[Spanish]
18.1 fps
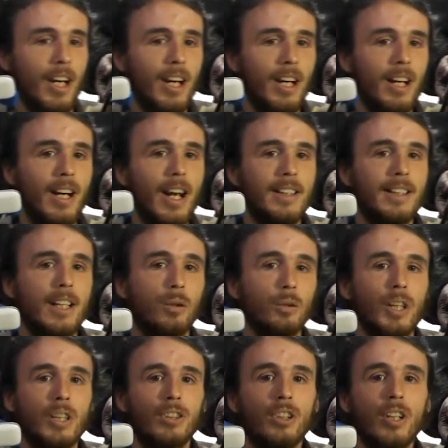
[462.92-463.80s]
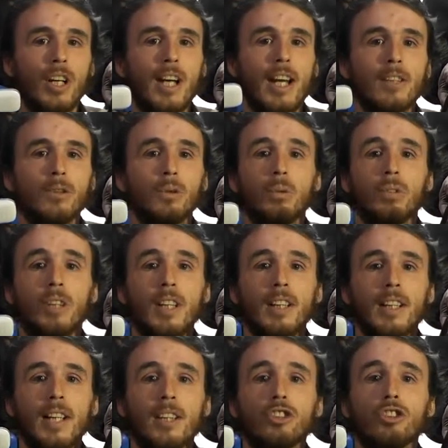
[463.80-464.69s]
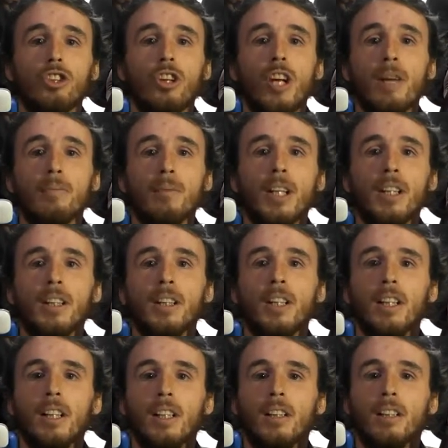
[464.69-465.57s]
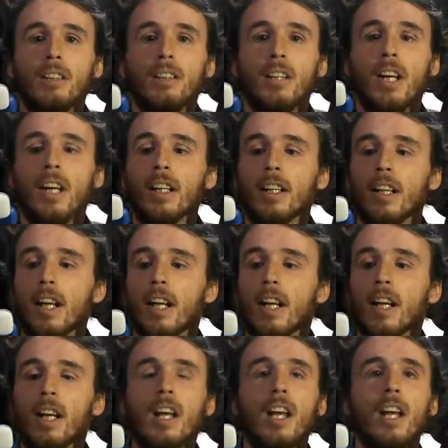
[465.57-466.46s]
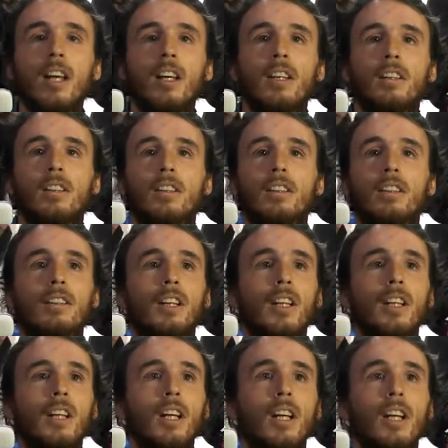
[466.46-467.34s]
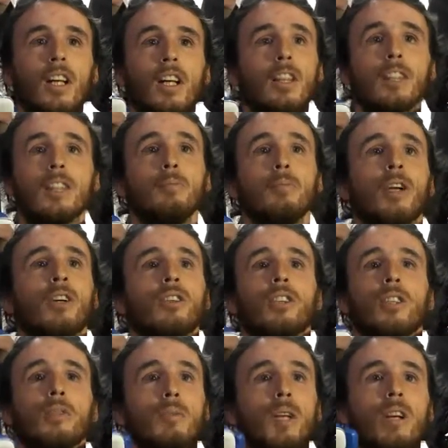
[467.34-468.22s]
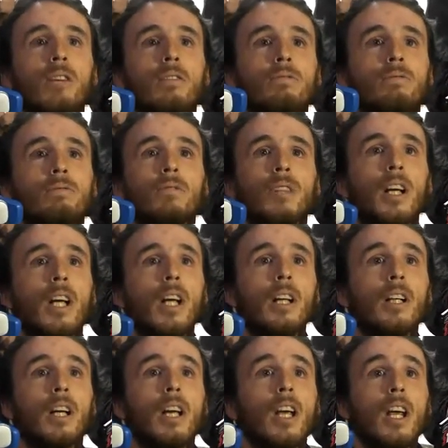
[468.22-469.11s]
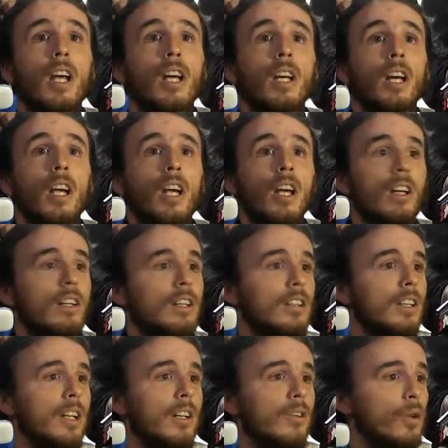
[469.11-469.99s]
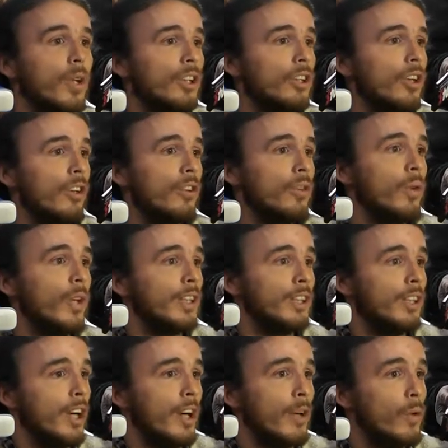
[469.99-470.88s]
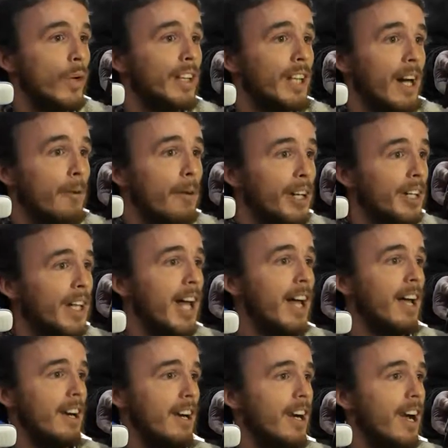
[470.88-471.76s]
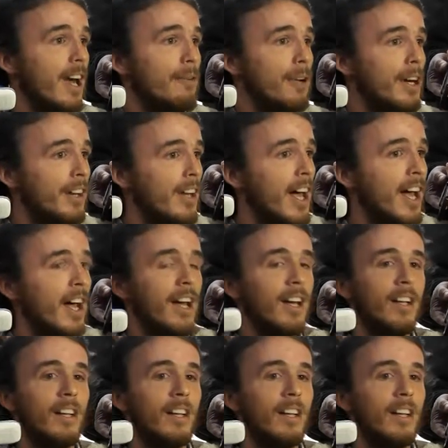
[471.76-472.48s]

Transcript: él las acusaciones las sustenta solamente en que cree de que es inverosímil. Él cree que nuestro, nuestra, nuestra verdad, la verdad,